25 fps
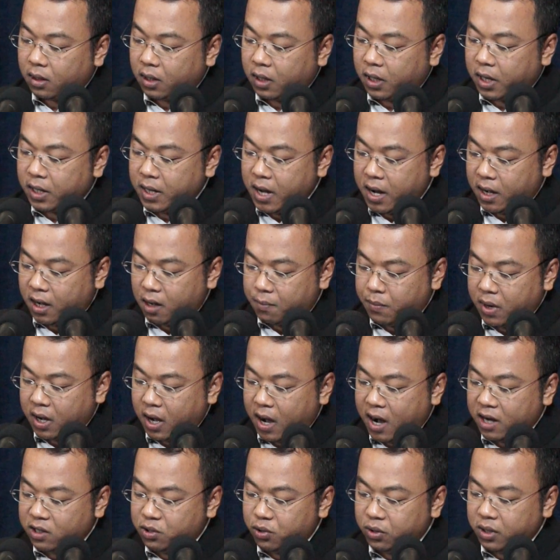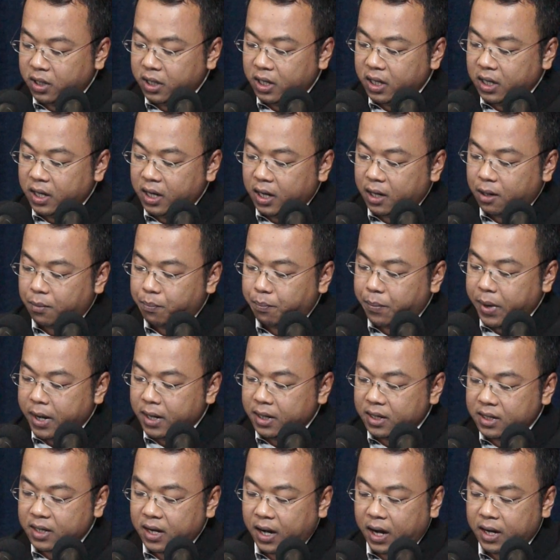คณะกรรมการชุดนี้เนี่ยเป็น
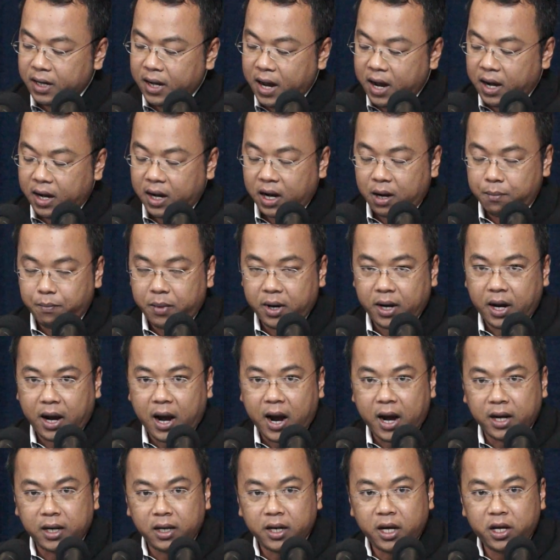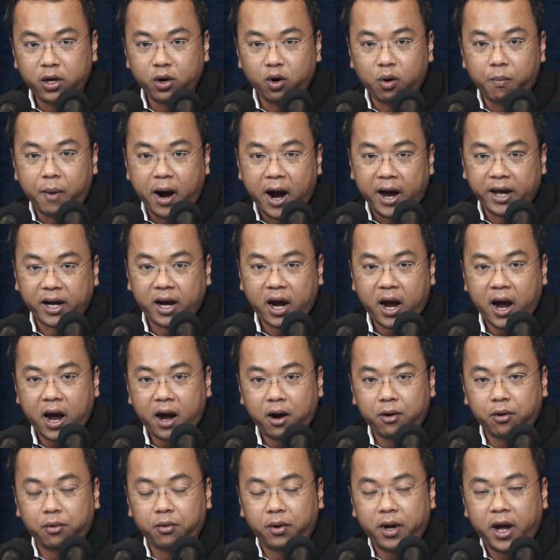คณะกรรมการนโยบายข้า
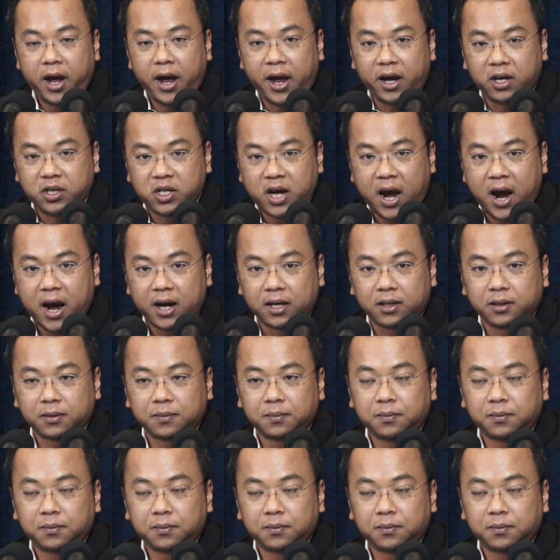วแห่งชาติ